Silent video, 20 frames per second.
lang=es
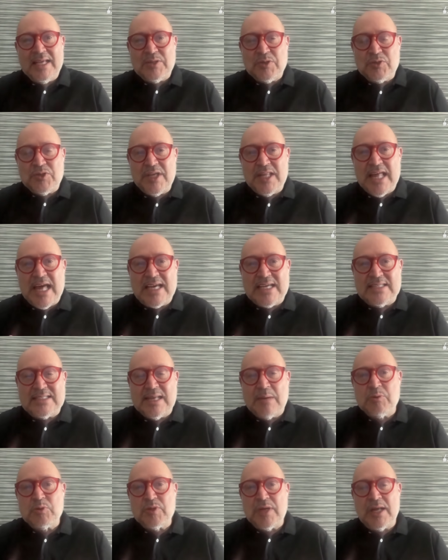La sociedad
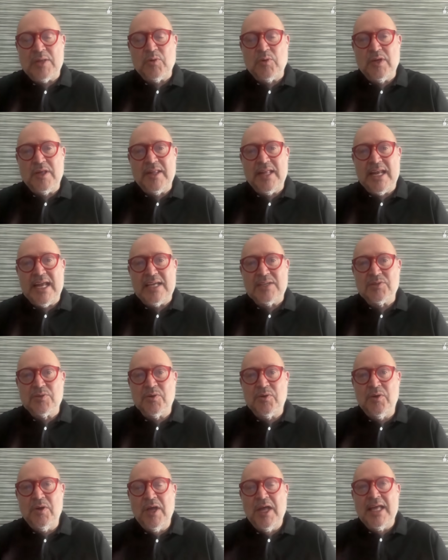que está buscando un
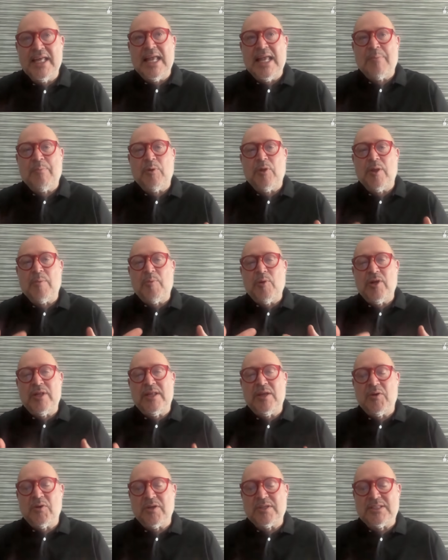liderazgo y el poder
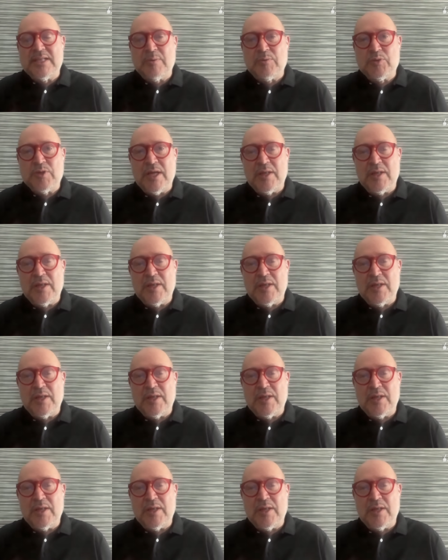político que